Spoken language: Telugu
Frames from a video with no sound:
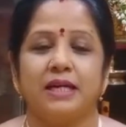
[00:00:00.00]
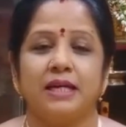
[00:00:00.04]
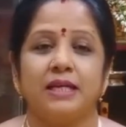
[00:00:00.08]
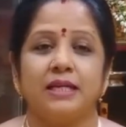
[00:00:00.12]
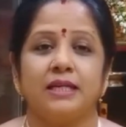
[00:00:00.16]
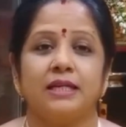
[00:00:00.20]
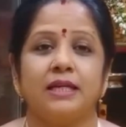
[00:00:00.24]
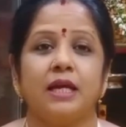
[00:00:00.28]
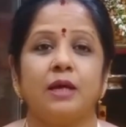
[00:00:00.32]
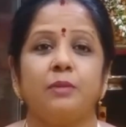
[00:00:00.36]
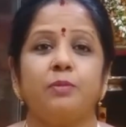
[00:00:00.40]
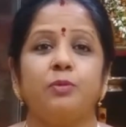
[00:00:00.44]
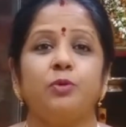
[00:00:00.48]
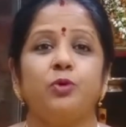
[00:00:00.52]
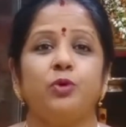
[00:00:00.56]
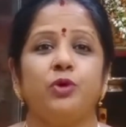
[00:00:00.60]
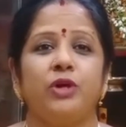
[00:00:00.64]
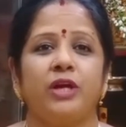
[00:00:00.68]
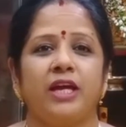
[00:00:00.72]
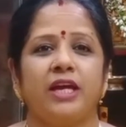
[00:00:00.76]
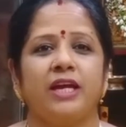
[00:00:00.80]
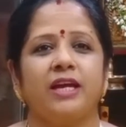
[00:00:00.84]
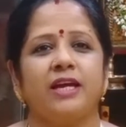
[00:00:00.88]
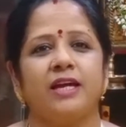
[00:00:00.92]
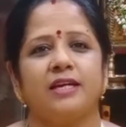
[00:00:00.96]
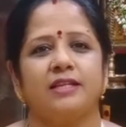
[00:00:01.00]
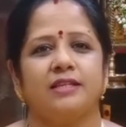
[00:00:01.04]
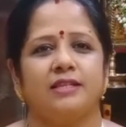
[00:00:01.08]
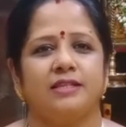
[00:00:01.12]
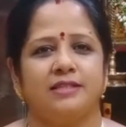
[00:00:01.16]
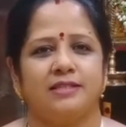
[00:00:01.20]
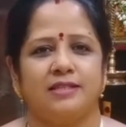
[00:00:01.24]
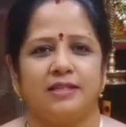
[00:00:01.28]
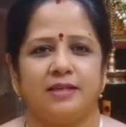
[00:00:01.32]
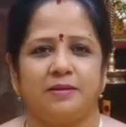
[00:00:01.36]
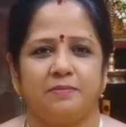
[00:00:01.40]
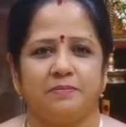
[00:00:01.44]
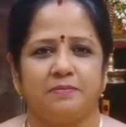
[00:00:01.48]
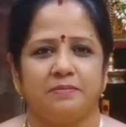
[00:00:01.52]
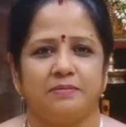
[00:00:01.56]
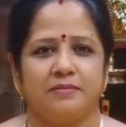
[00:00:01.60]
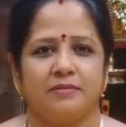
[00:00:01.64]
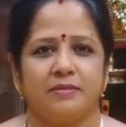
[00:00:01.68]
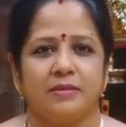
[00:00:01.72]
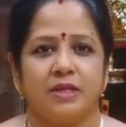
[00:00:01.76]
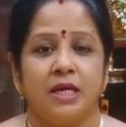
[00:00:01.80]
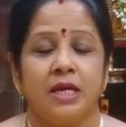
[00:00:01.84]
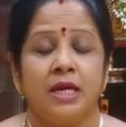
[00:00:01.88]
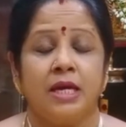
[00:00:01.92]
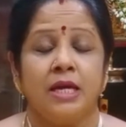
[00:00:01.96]
రేపు ఏకాదశి
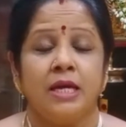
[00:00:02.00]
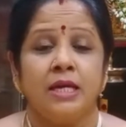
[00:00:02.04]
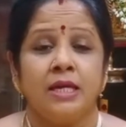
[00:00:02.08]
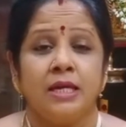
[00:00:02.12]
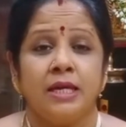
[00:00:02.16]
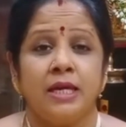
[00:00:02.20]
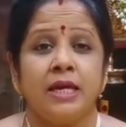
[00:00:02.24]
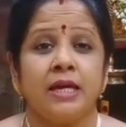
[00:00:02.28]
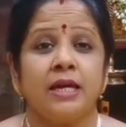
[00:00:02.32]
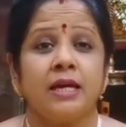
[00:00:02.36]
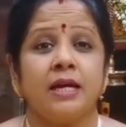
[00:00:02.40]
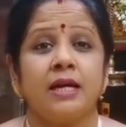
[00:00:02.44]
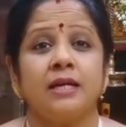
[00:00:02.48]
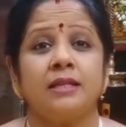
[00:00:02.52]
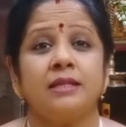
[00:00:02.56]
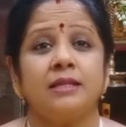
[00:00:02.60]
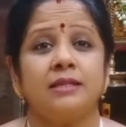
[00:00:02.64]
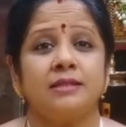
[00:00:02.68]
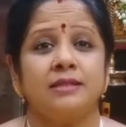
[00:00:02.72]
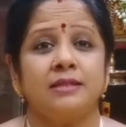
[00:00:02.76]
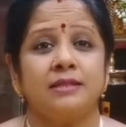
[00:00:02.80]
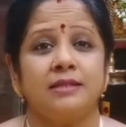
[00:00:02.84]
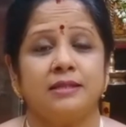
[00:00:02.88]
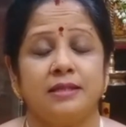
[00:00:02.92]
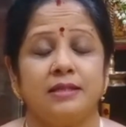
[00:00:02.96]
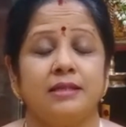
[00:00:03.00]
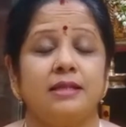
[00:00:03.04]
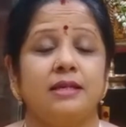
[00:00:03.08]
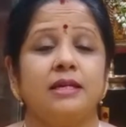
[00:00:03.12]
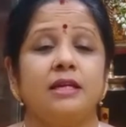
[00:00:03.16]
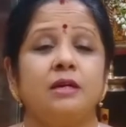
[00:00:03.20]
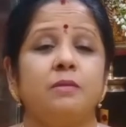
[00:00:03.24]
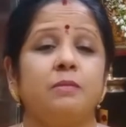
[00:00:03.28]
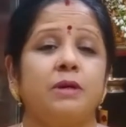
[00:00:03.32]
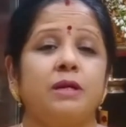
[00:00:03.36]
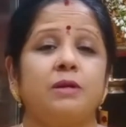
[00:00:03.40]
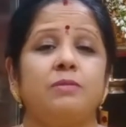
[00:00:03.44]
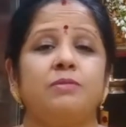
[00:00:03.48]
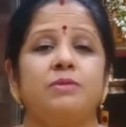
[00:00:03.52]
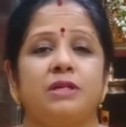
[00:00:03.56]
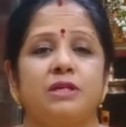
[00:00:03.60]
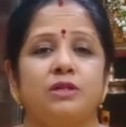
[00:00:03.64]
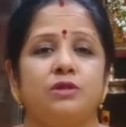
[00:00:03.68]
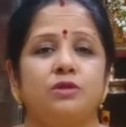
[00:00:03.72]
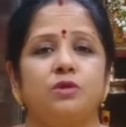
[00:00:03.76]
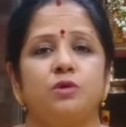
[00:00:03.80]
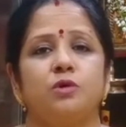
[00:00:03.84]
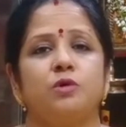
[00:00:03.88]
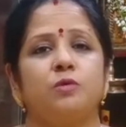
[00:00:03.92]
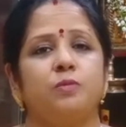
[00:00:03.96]
ఏకాదశి తిథికి మనం
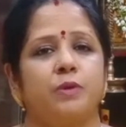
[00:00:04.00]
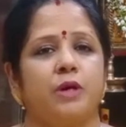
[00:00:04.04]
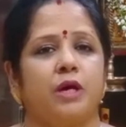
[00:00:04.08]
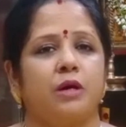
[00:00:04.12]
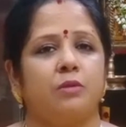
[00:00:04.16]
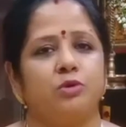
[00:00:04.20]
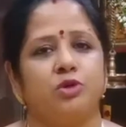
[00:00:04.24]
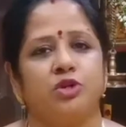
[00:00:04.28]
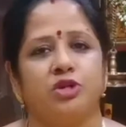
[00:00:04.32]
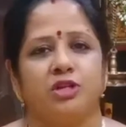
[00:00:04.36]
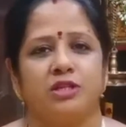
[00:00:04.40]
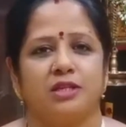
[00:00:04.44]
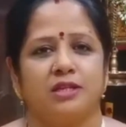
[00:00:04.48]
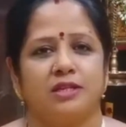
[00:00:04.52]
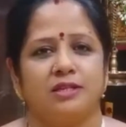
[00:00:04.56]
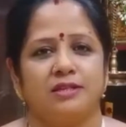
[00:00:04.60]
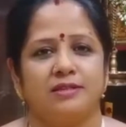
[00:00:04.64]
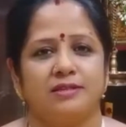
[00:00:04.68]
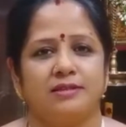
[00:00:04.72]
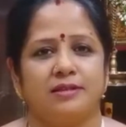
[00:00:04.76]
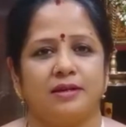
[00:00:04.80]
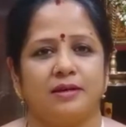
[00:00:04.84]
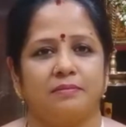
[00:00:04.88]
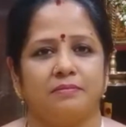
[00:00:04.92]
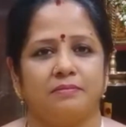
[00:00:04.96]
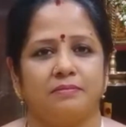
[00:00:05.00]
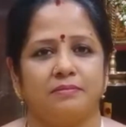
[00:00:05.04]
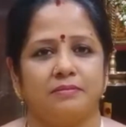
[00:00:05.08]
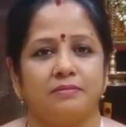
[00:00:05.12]
ఎంతో ప్రాముఖ్యతనిస్తాం